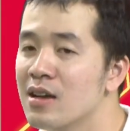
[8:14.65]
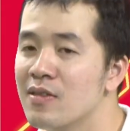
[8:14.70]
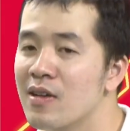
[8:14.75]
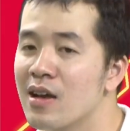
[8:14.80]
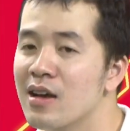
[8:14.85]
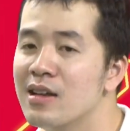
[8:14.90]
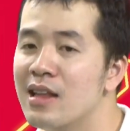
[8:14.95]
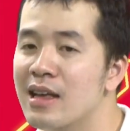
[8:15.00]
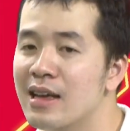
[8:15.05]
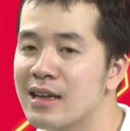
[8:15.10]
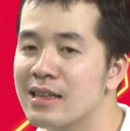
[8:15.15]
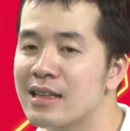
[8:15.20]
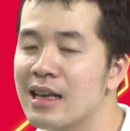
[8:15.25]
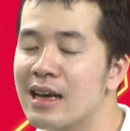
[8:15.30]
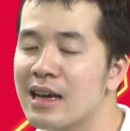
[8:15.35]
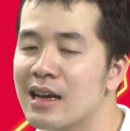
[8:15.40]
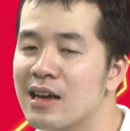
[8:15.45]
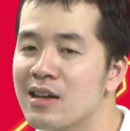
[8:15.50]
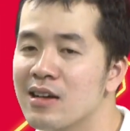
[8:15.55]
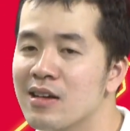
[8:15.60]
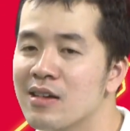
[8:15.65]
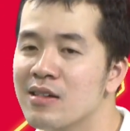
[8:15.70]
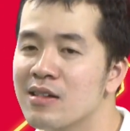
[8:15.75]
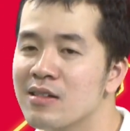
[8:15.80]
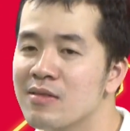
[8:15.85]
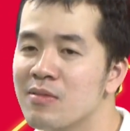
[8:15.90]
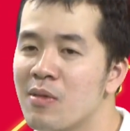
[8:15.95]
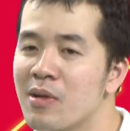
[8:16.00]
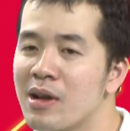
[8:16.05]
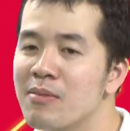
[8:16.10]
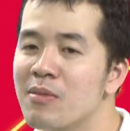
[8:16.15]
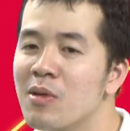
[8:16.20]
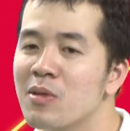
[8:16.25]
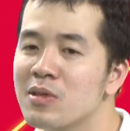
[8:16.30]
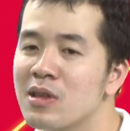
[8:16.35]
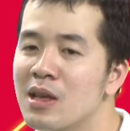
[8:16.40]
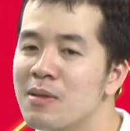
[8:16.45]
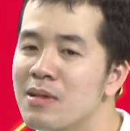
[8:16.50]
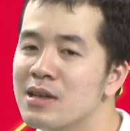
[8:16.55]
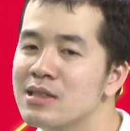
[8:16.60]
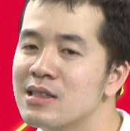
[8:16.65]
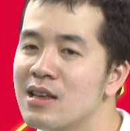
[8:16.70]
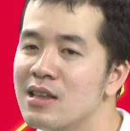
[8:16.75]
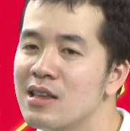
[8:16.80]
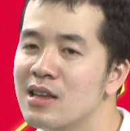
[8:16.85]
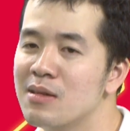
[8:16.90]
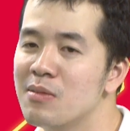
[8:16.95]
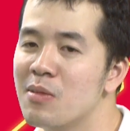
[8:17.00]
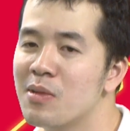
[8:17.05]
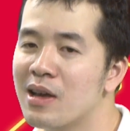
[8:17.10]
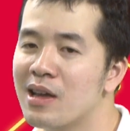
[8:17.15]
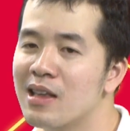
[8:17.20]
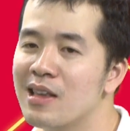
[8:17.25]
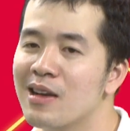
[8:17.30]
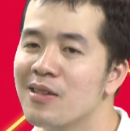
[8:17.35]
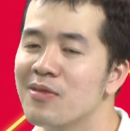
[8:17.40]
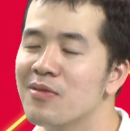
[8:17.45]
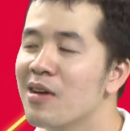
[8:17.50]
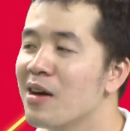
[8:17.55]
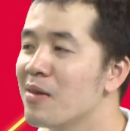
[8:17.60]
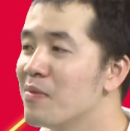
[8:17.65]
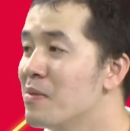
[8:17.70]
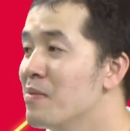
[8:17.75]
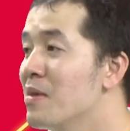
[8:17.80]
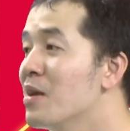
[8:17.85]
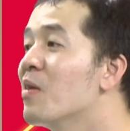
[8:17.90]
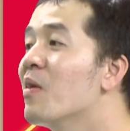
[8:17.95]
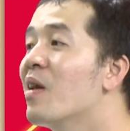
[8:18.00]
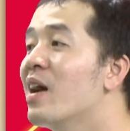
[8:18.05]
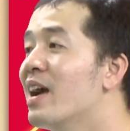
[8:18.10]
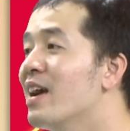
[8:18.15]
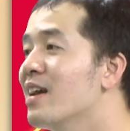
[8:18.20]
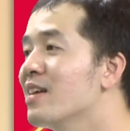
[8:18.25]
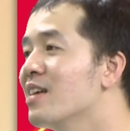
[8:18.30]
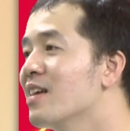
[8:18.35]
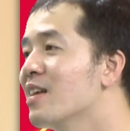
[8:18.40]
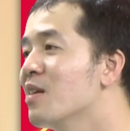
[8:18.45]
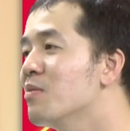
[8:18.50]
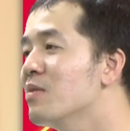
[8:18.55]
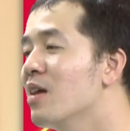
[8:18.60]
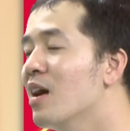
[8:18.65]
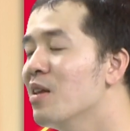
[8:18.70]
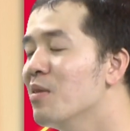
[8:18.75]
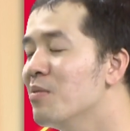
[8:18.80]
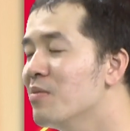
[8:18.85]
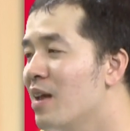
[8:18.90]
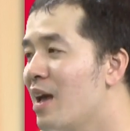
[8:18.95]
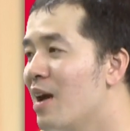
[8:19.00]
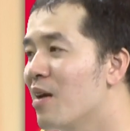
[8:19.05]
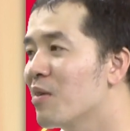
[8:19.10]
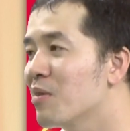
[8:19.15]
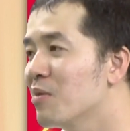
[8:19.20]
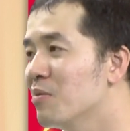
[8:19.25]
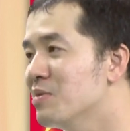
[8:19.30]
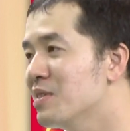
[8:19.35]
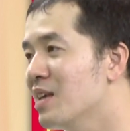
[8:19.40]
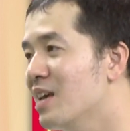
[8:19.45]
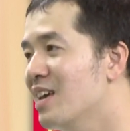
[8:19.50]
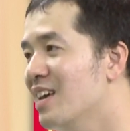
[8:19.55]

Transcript: Và ở đây người ta có một cái mô típ là xây dựng một cái nhân vật mà bị oan, thì lúc đó lúc nào cũng